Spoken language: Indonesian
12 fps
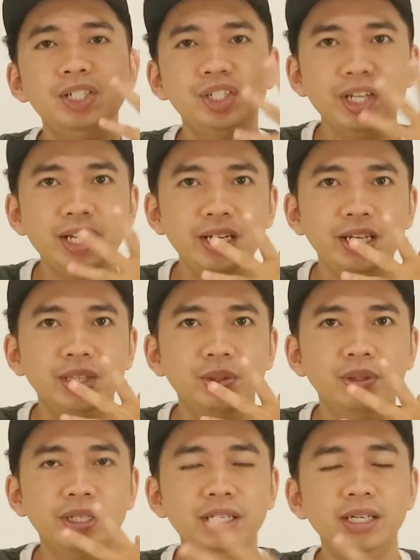nge-share
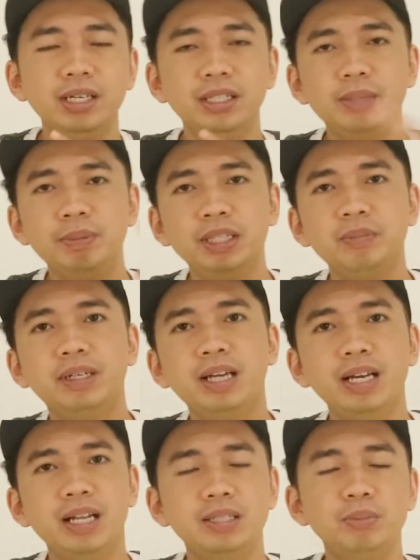gitu ke teman-teman
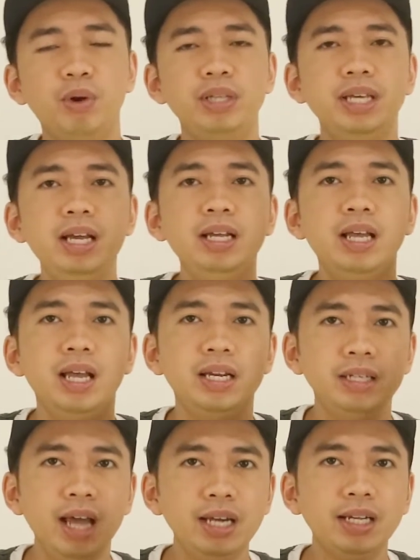kalian semuanya
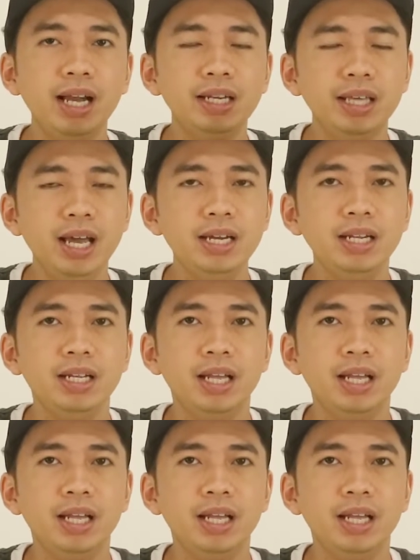dan kalian